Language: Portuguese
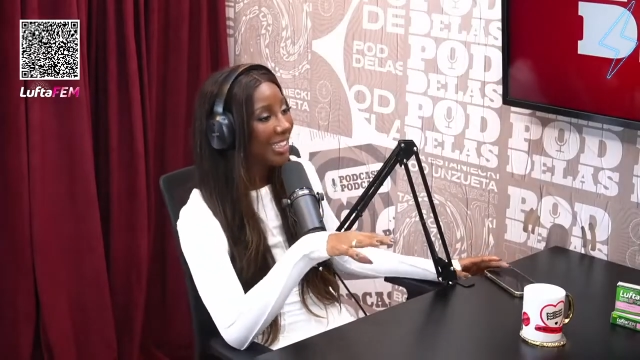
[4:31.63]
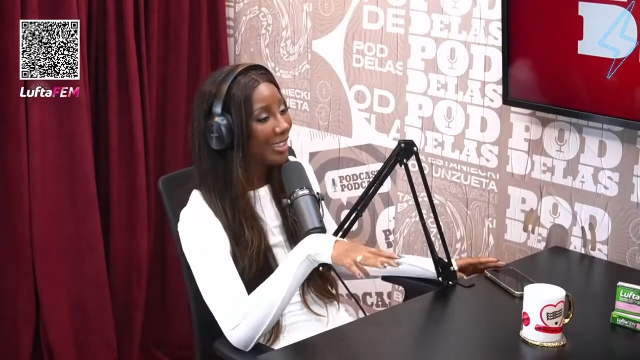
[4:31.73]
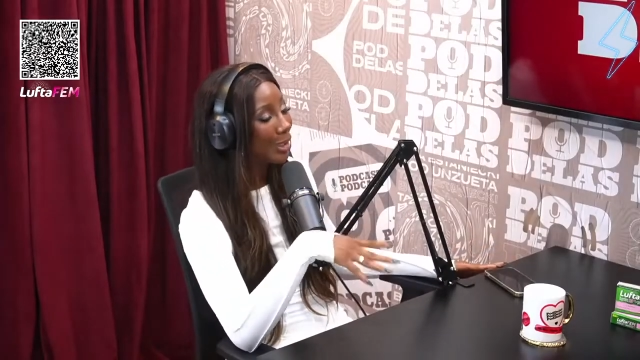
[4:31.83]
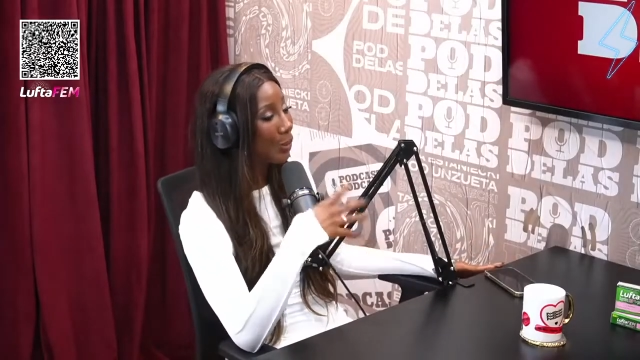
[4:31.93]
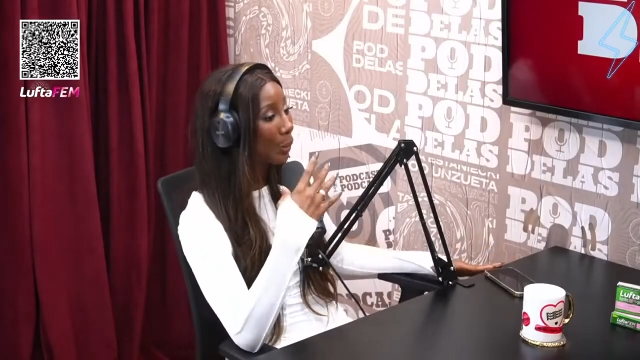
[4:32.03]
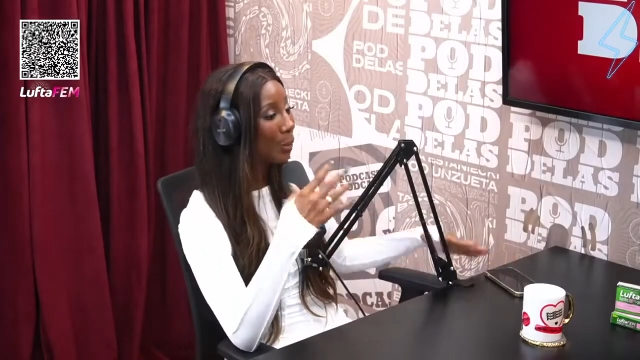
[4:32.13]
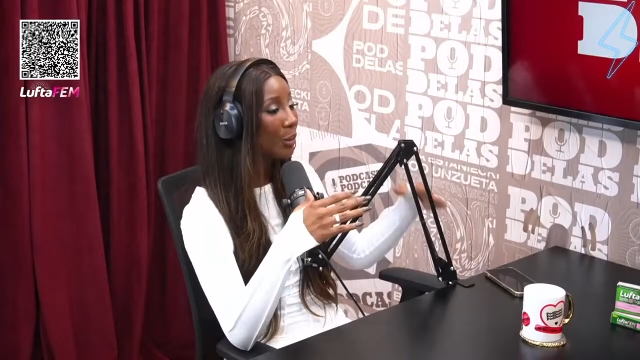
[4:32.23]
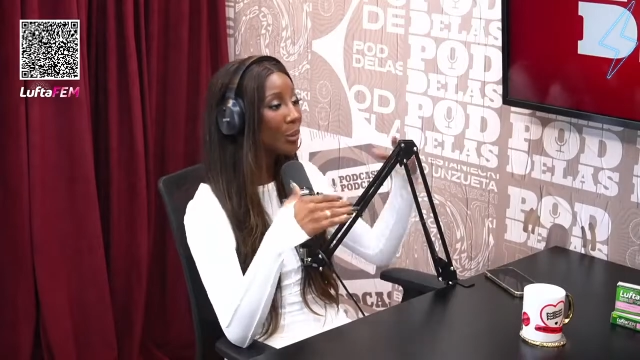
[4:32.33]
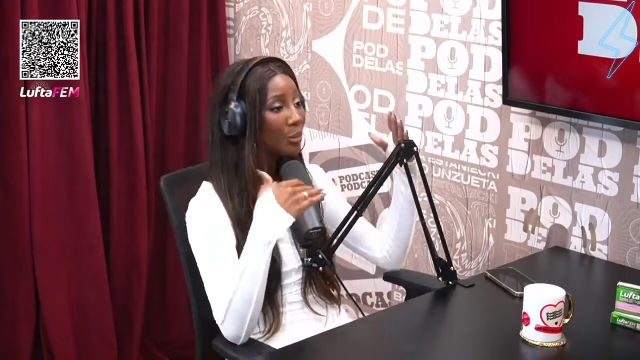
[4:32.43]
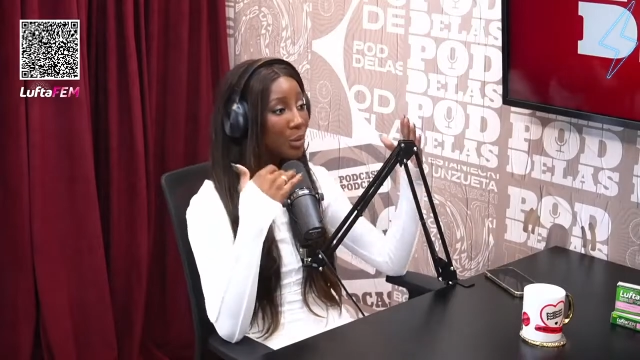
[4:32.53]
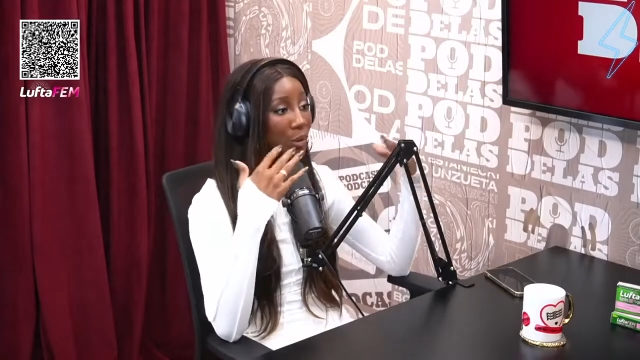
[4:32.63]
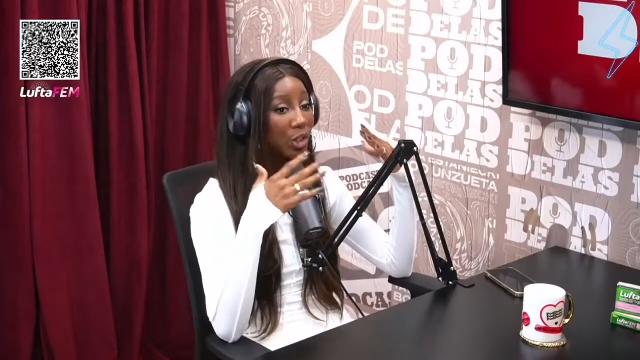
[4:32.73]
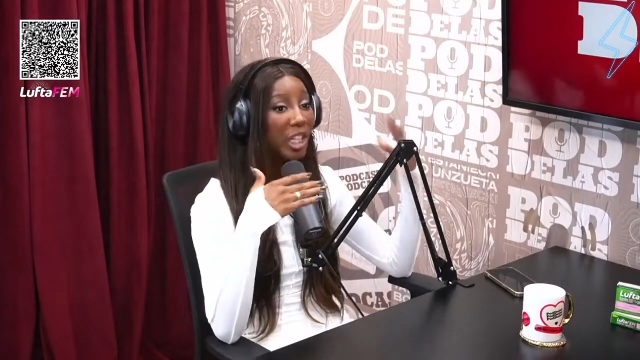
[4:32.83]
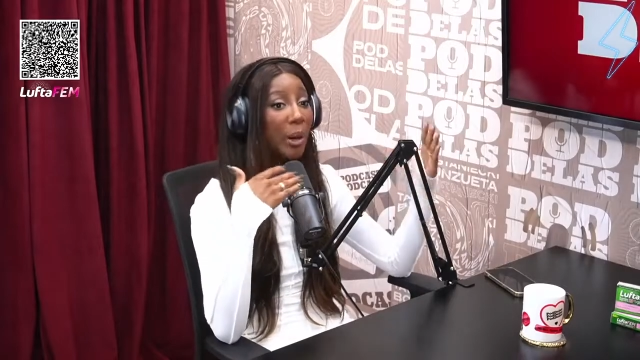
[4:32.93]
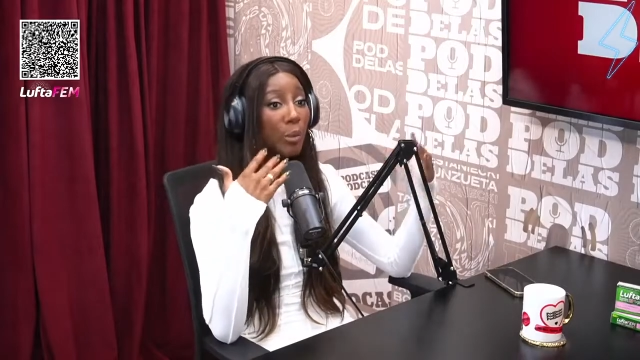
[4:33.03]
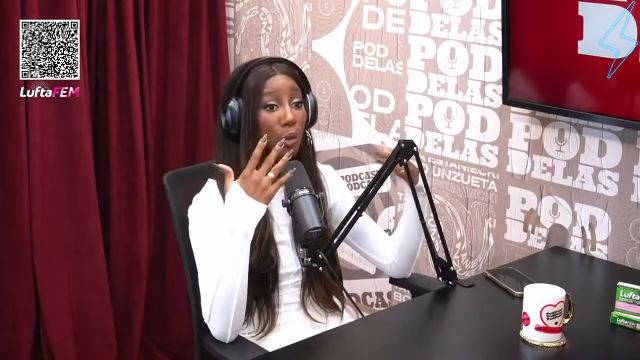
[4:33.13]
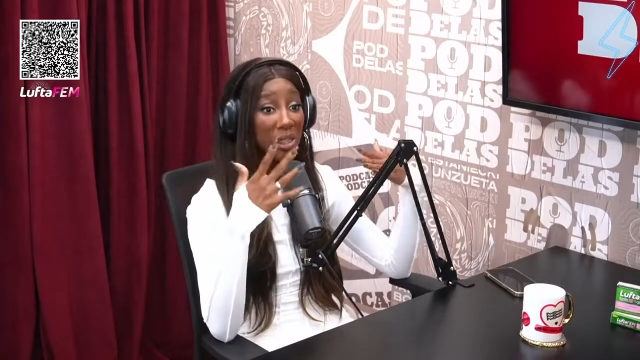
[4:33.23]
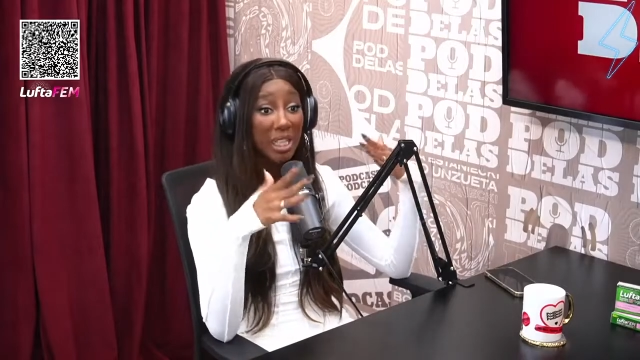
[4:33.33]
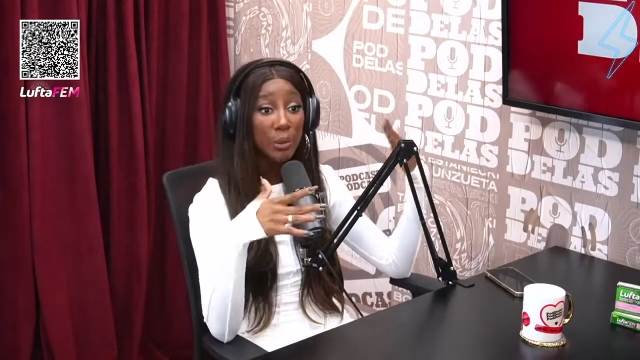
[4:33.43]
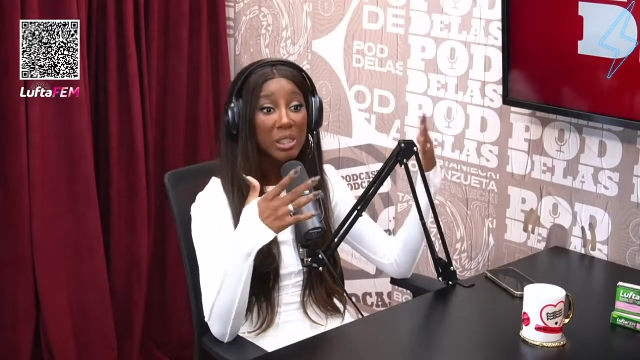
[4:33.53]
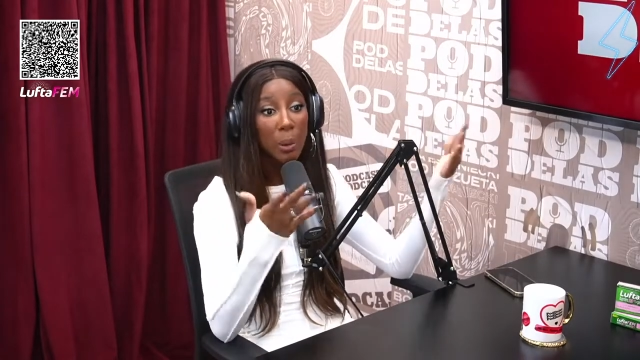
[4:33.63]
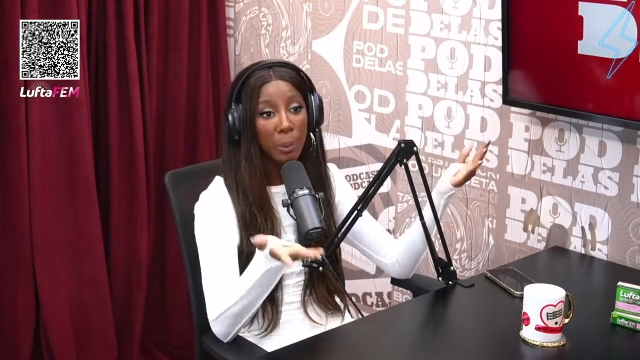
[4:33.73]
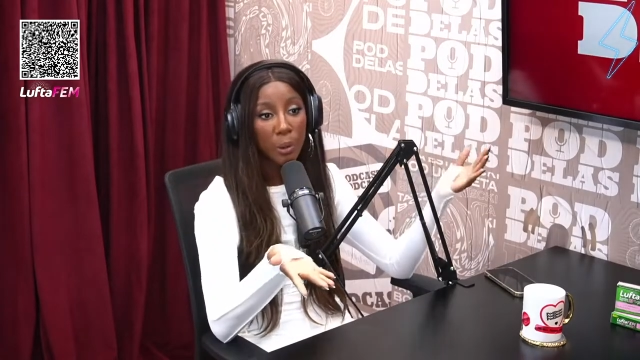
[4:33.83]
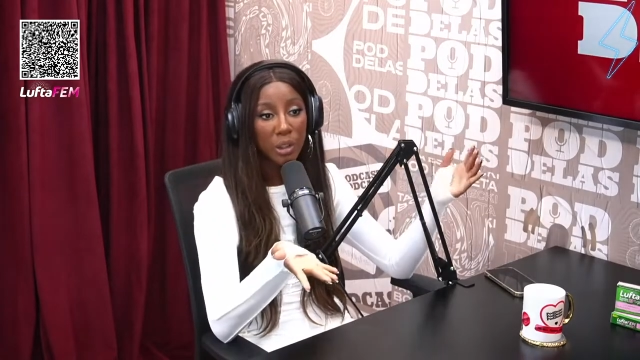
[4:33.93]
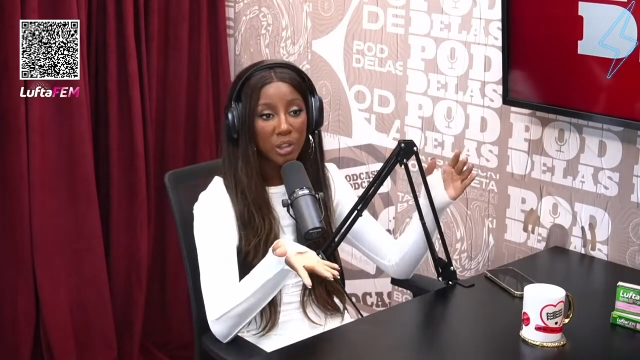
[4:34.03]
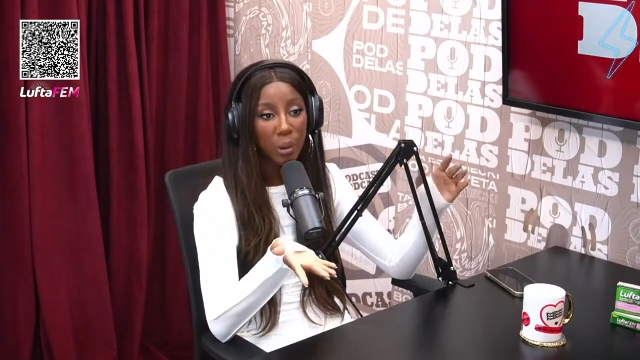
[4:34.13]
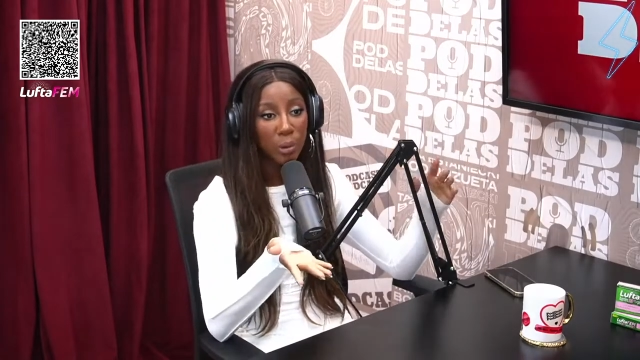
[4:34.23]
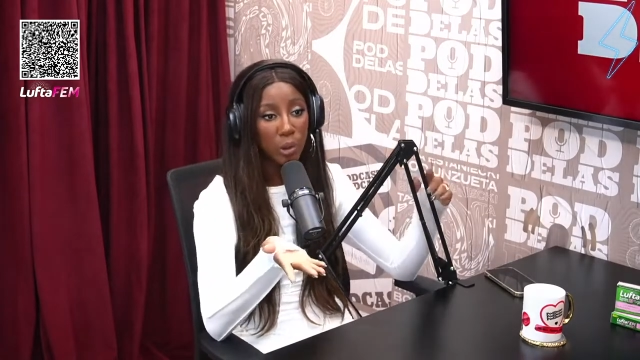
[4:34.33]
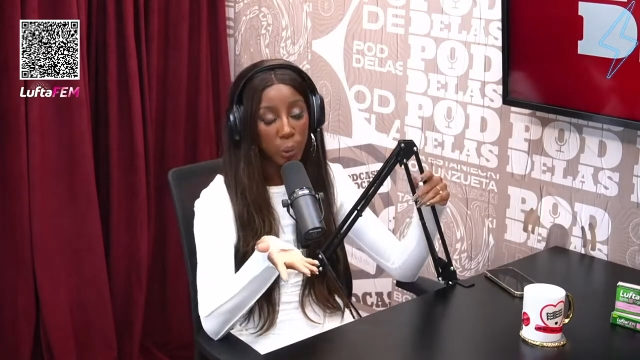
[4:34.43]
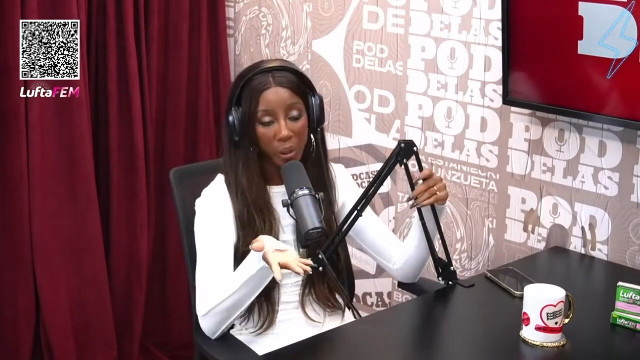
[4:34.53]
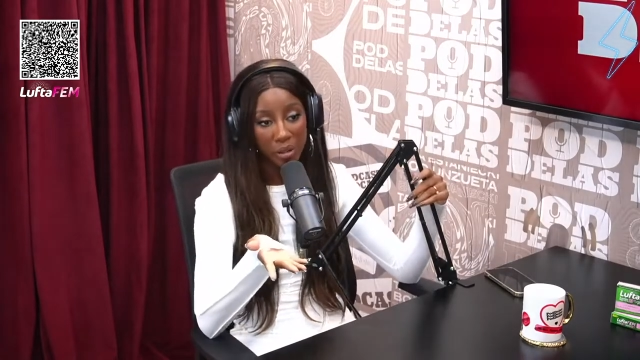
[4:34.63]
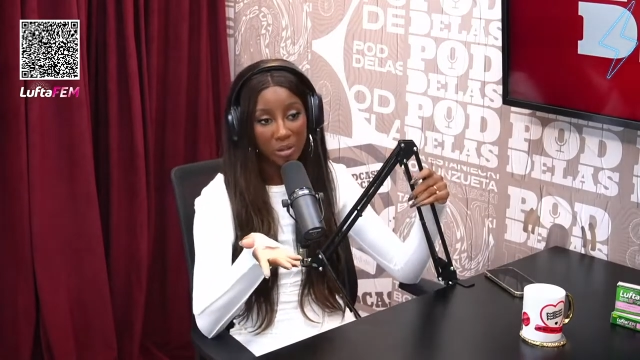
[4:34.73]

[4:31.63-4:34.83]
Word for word: Então, tipo, não, não tinha muito essa noção, porque eu nunca tinha construído.